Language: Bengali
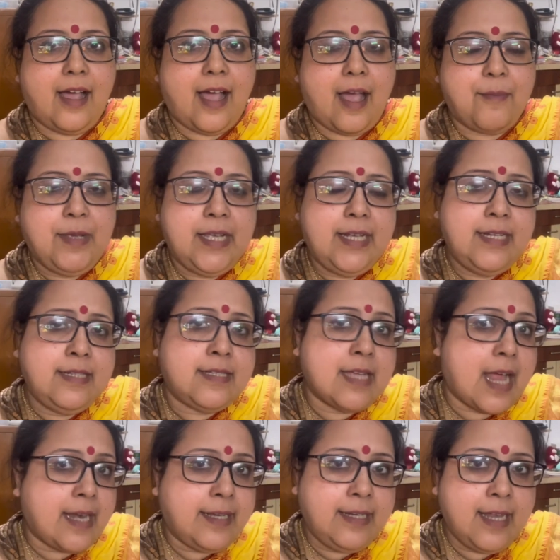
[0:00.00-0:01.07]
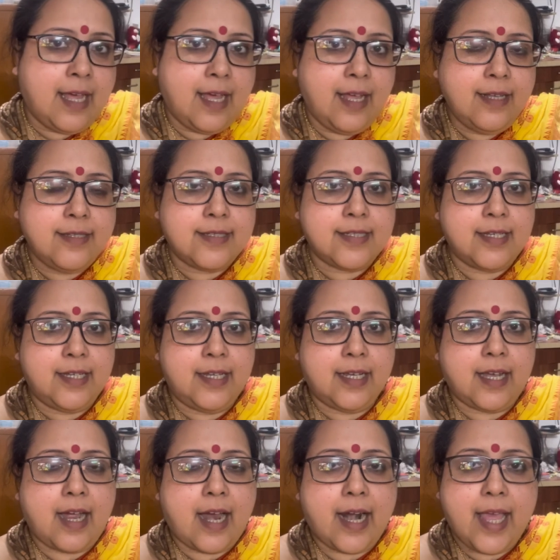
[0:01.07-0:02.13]
আমি জানি না যে
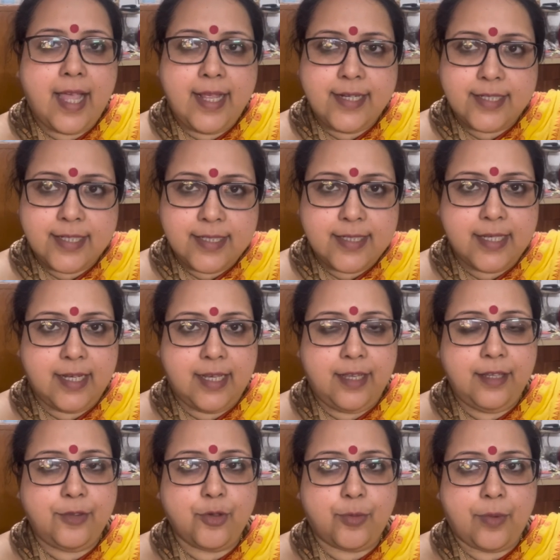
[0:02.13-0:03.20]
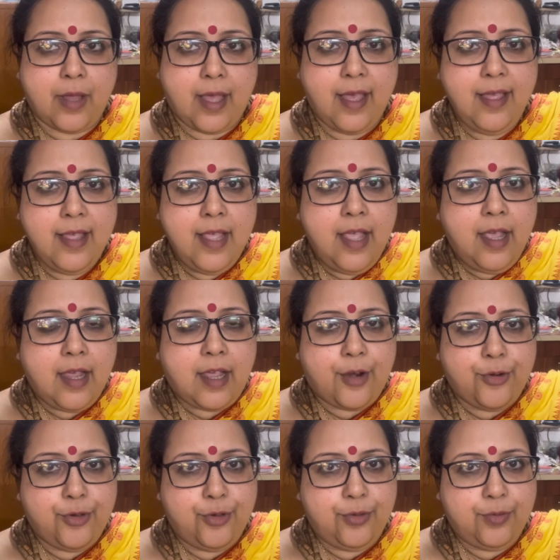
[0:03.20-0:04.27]
কারা এসেছিলে তোমরা
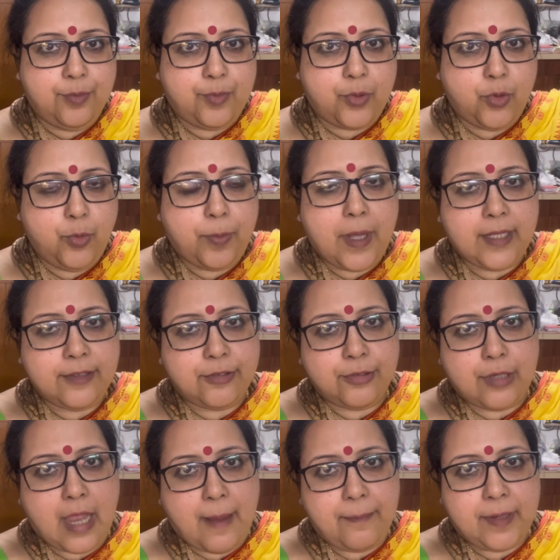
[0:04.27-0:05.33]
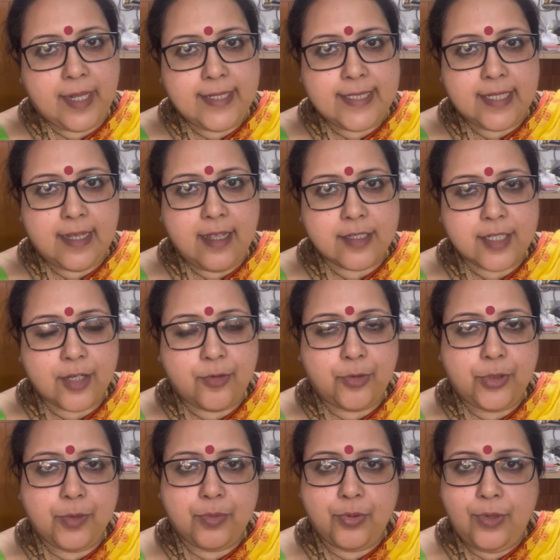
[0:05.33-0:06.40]
কারণ প্রভুপাত তো নামটা জিজ্ঞাসা
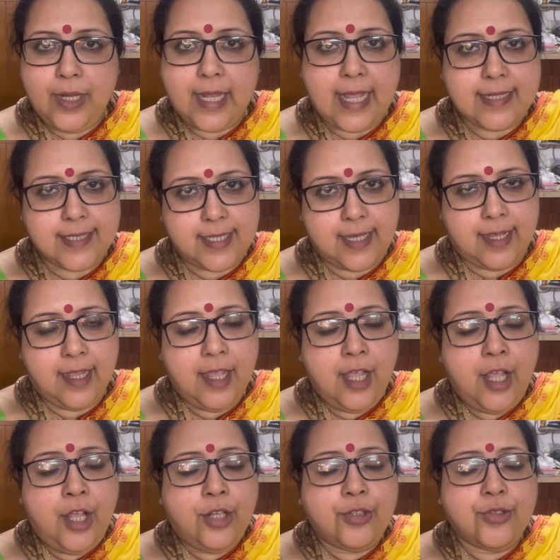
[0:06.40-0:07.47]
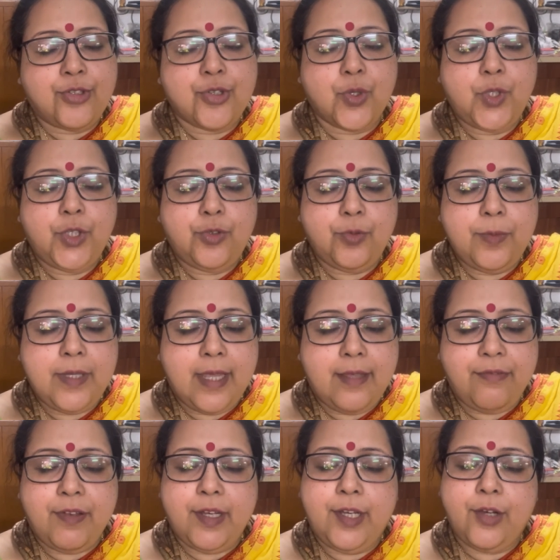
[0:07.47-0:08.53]
করতে ভুলে গেছে তো যদি তুমি
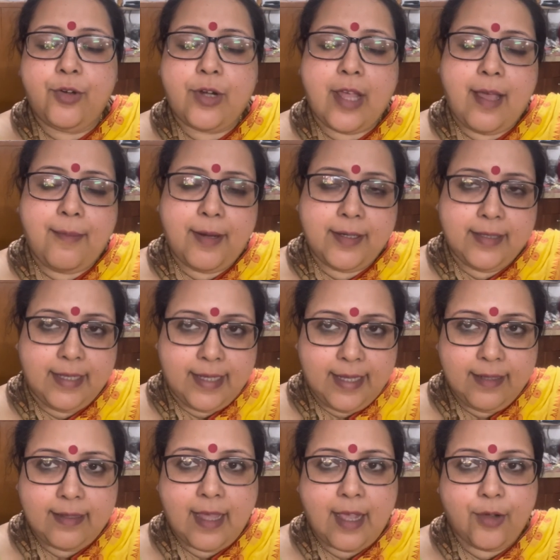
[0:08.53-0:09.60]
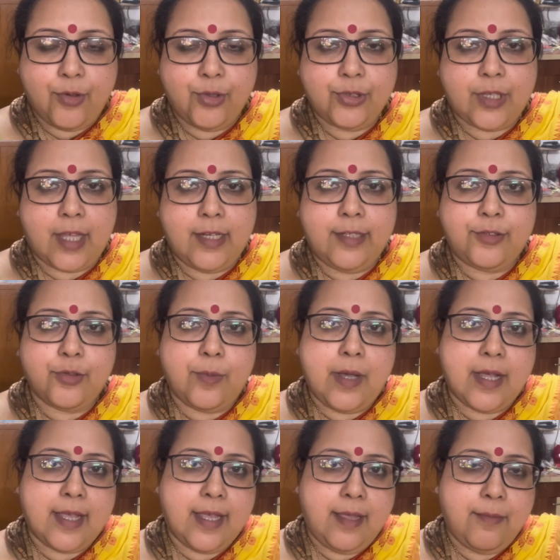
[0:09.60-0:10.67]
এই ভিডিওটা আবার দেখে থাকো তাহলে
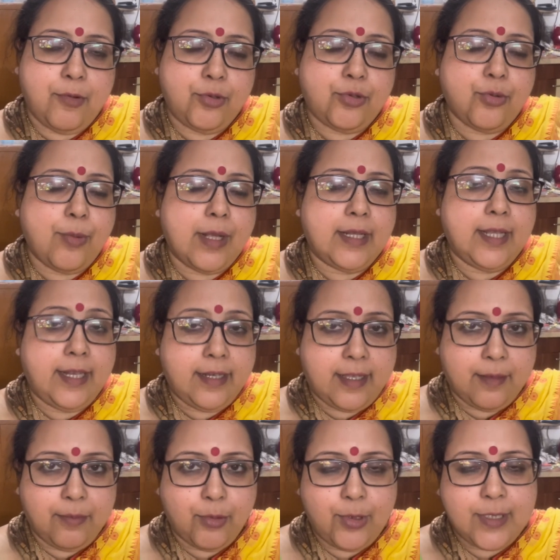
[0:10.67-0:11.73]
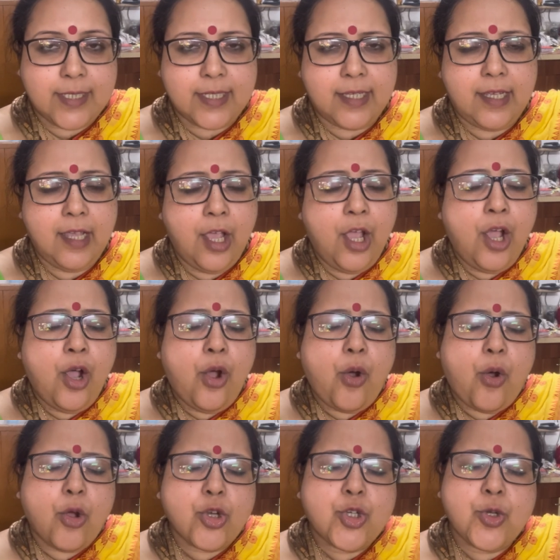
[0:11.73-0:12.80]
তোমাকে এবং তোমাদেরকে বলছি
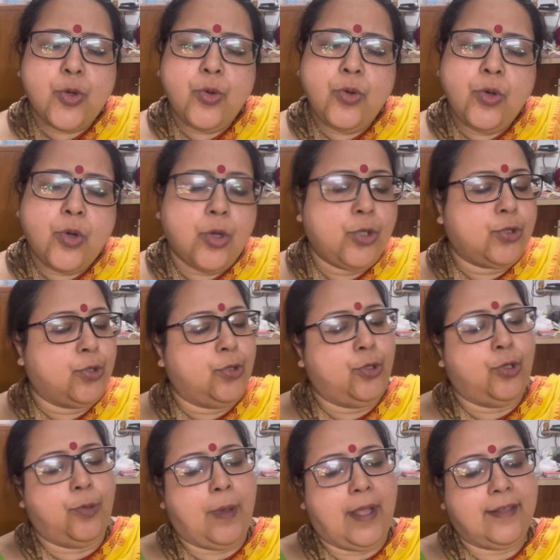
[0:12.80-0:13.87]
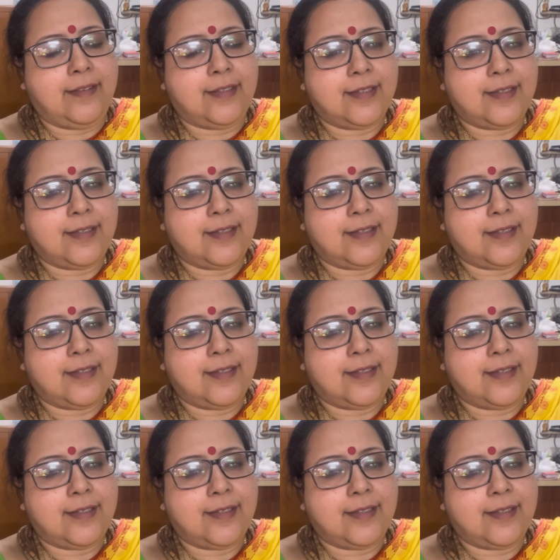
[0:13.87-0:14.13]
অসংখ্য ধন্যবাদ